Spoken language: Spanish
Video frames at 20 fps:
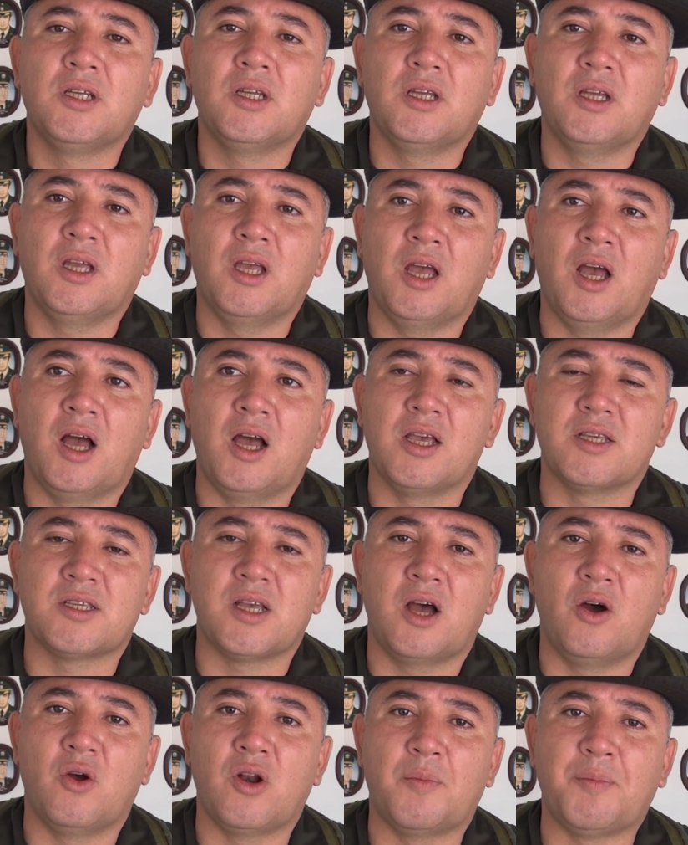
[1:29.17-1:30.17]
Eh, a
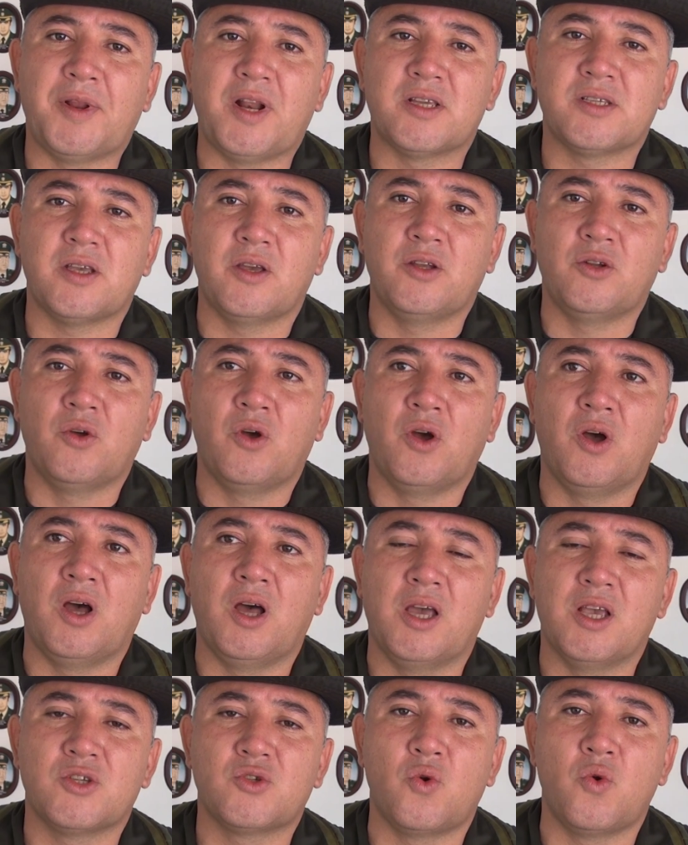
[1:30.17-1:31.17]
esa hora apenas se vino
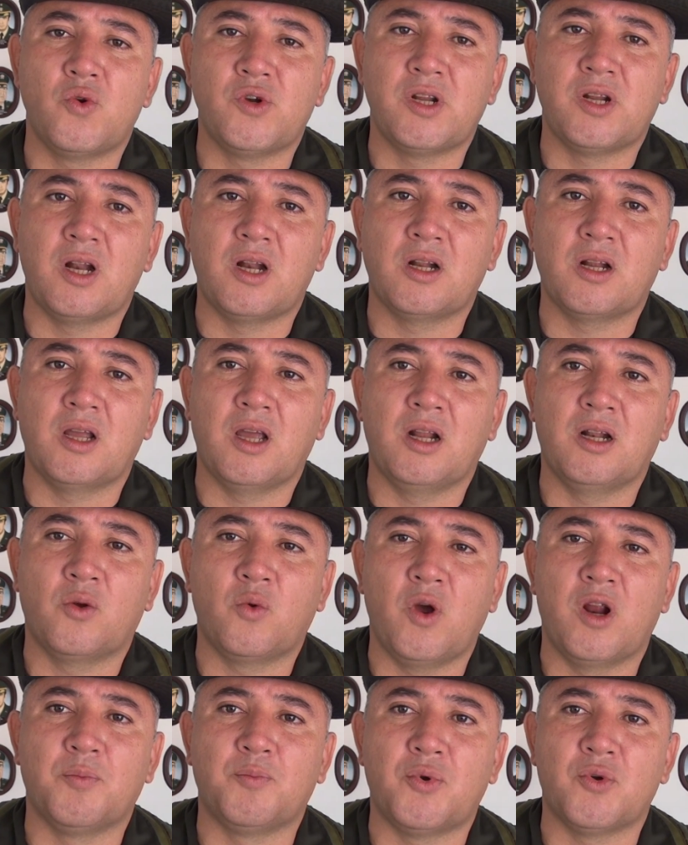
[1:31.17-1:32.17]
a descubrir el,
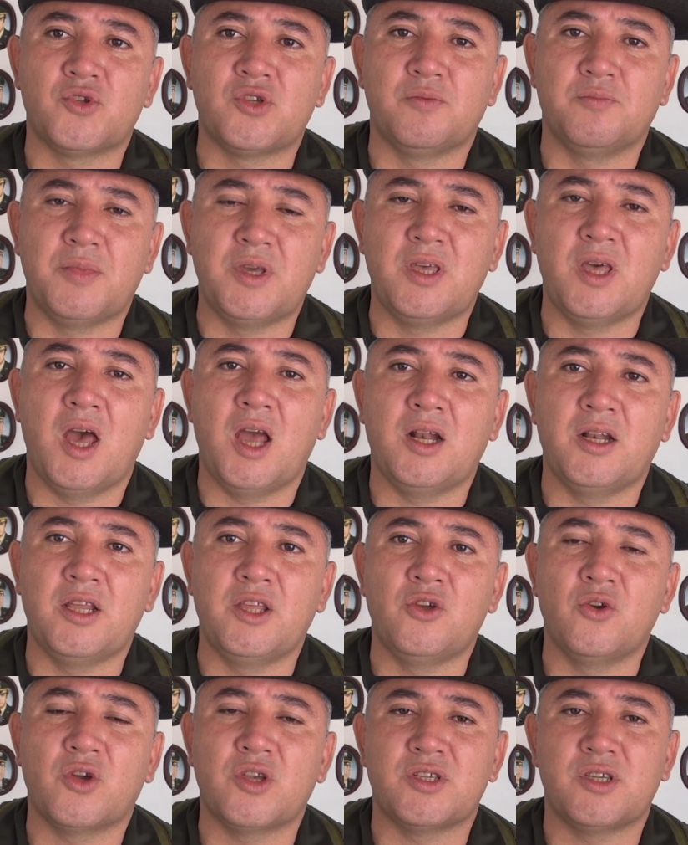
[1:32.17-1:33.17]
cuerpo sin vida del
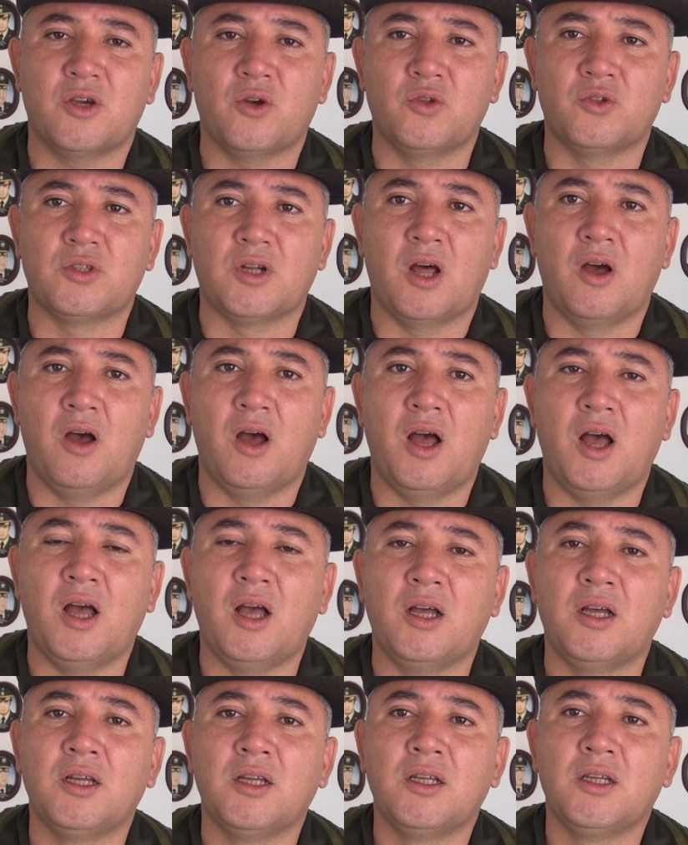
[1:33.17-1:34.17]
niño que se
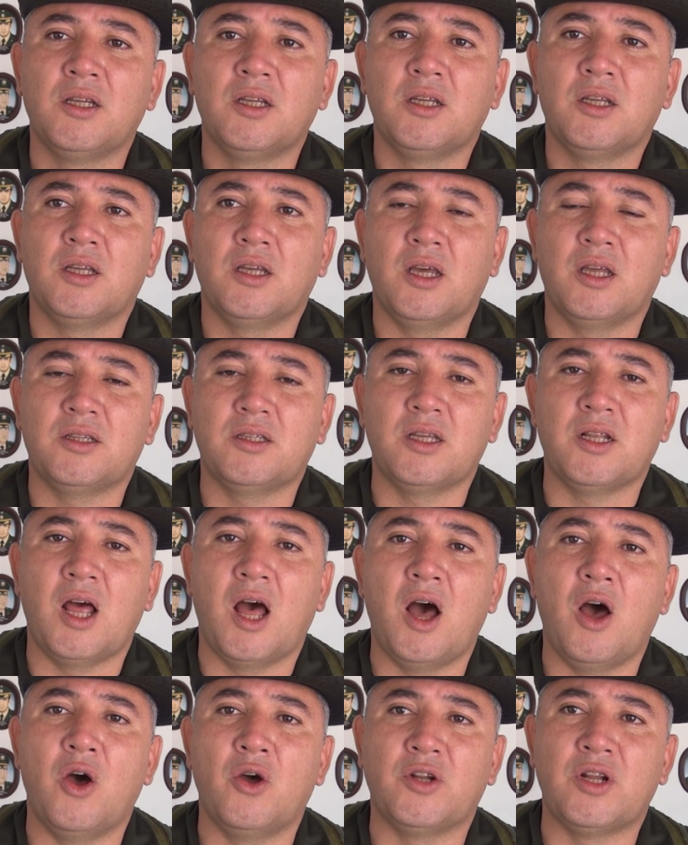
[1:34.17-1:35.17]
encontraba eh,
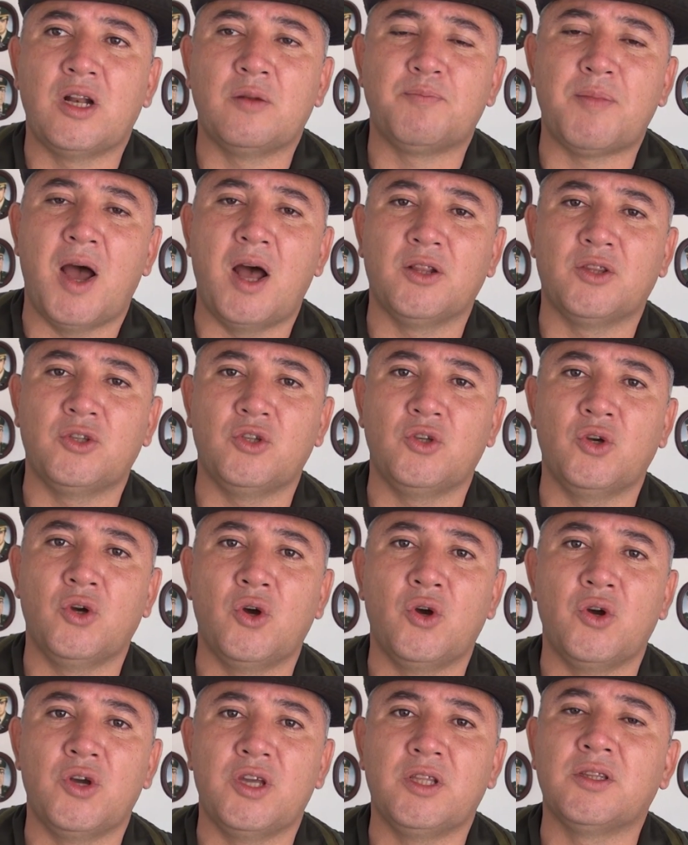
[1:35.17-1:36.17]
tirado en el
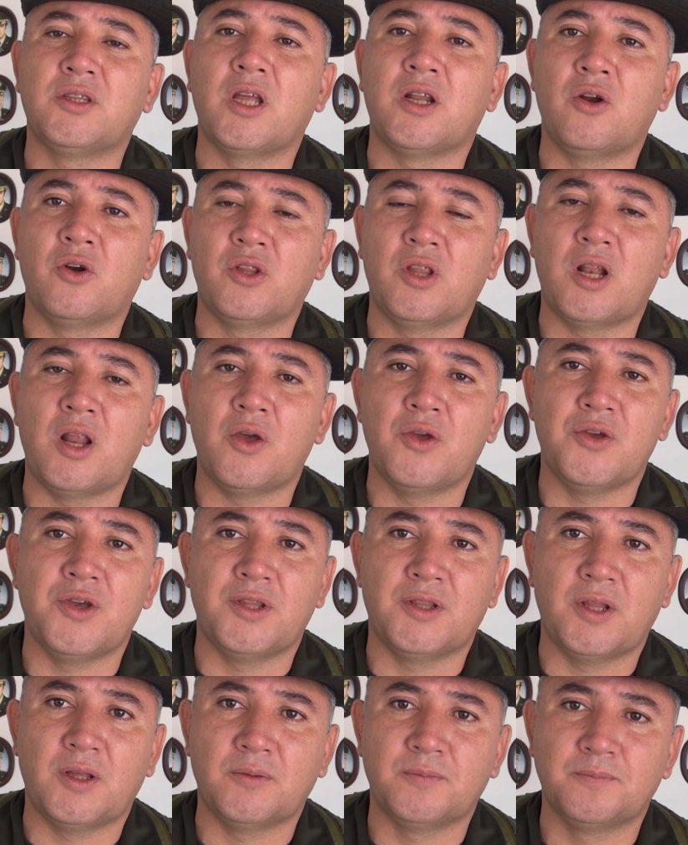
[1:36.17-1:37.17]
patio interior de la
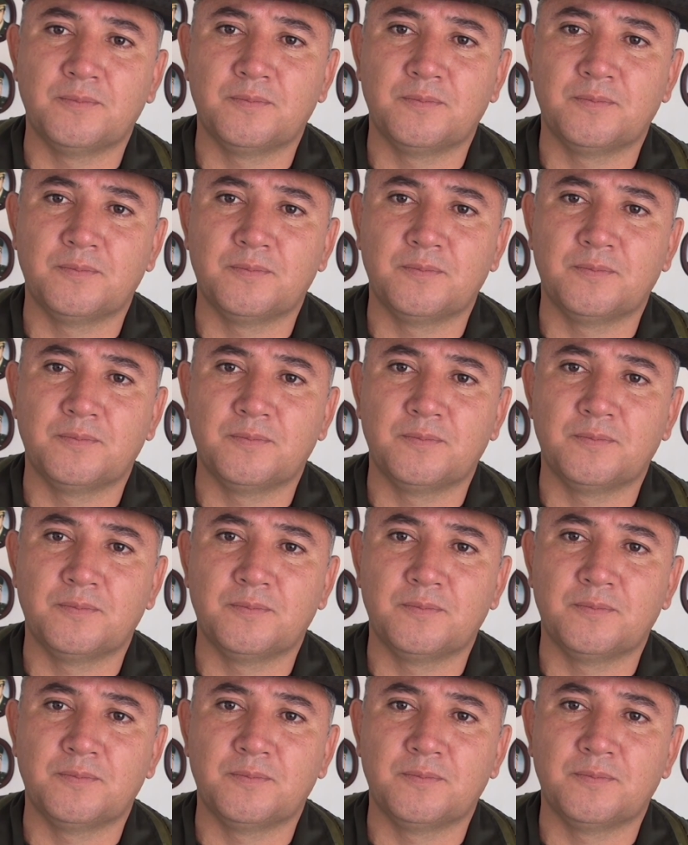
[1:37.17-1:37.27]
vivienda.